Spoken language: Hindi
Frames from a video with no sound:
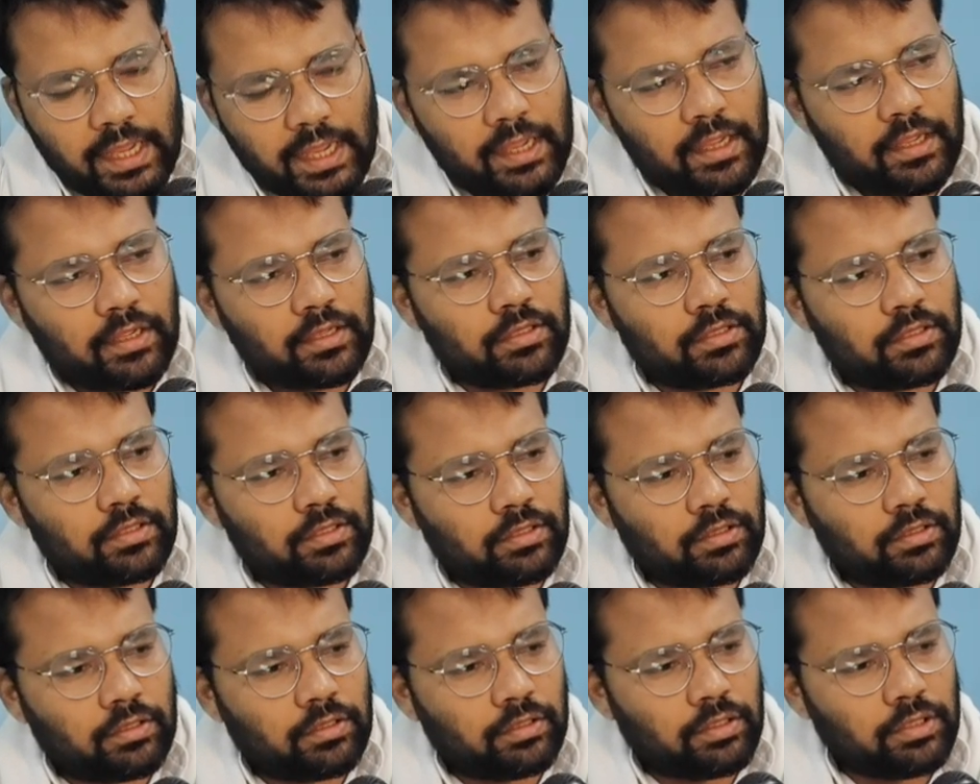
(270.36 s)
ये
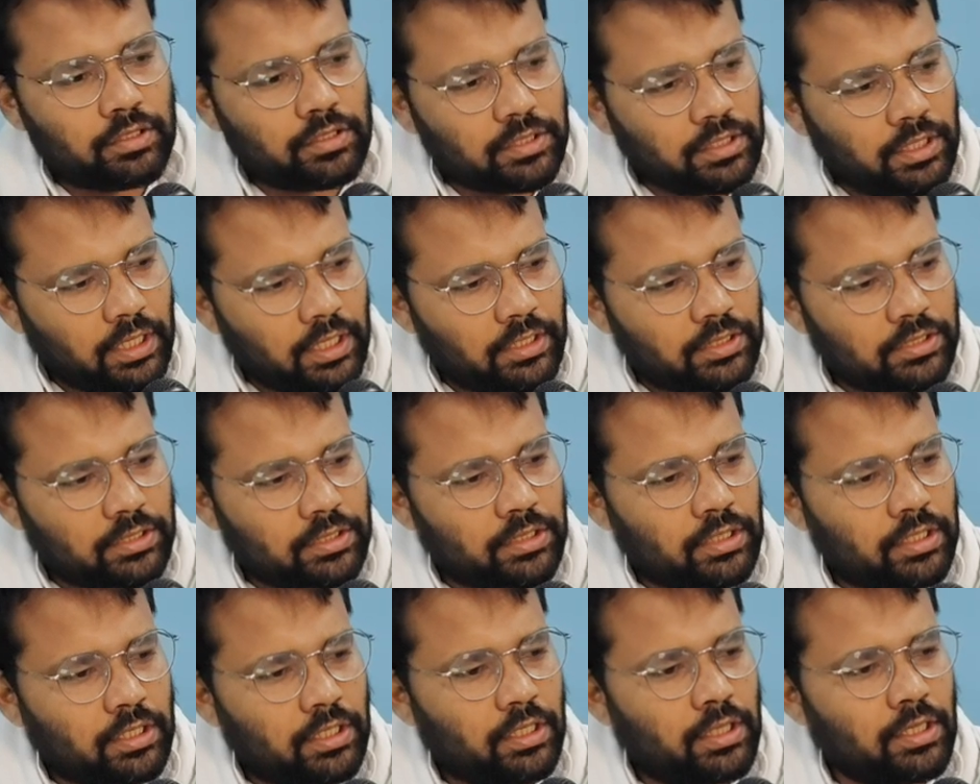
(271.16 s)
इस देश
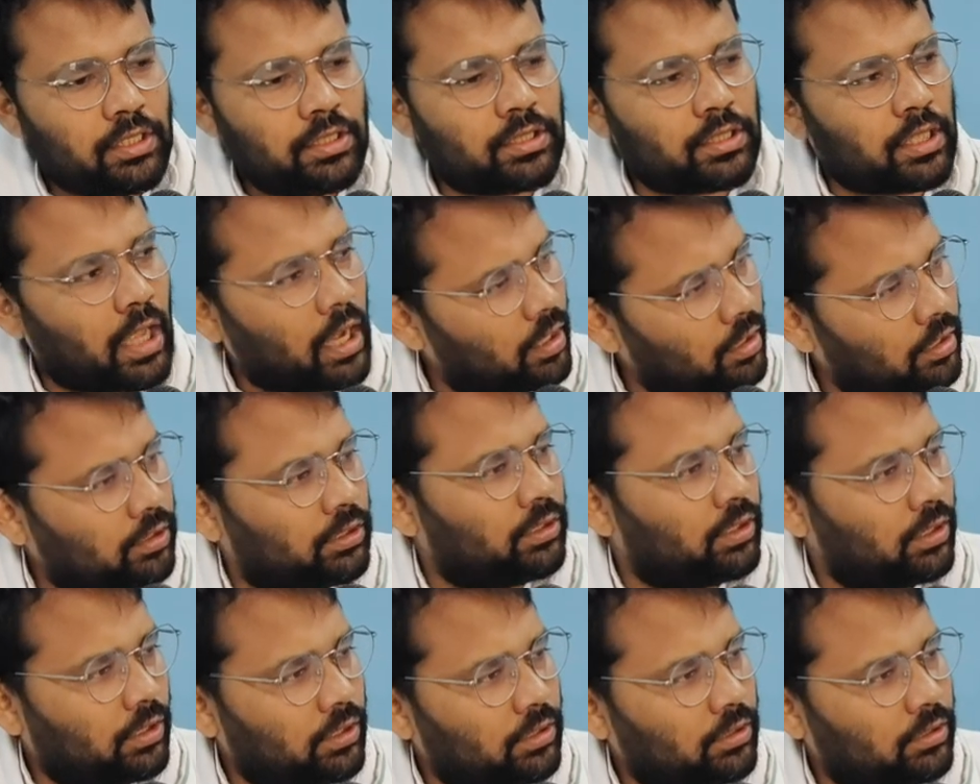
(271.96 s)
की
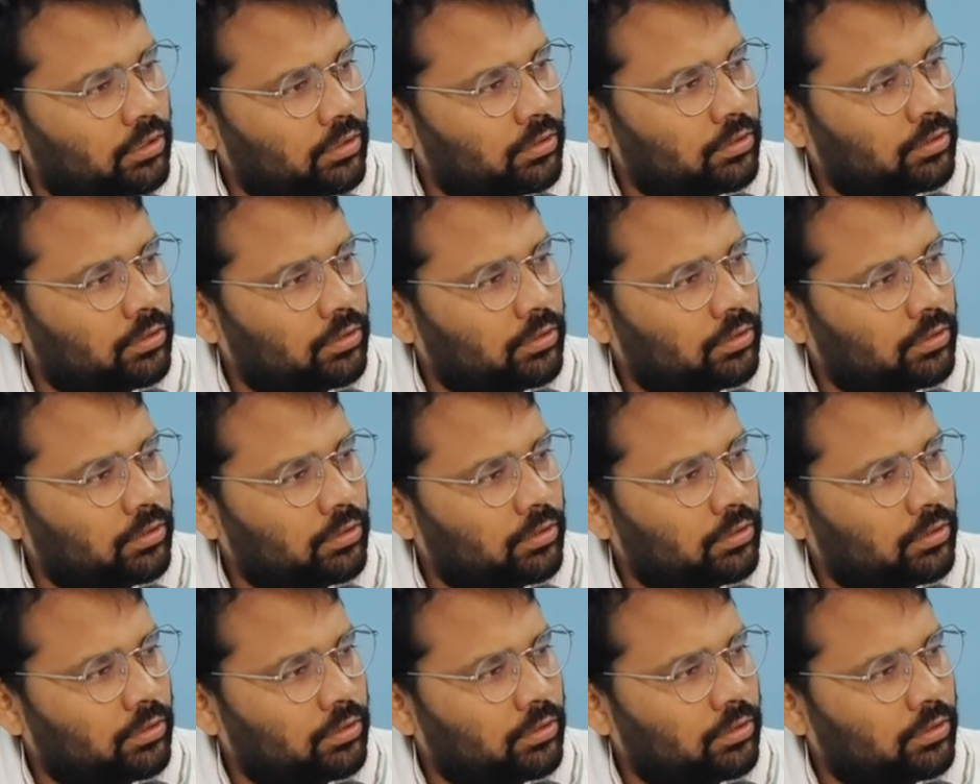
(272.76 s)
ताकत है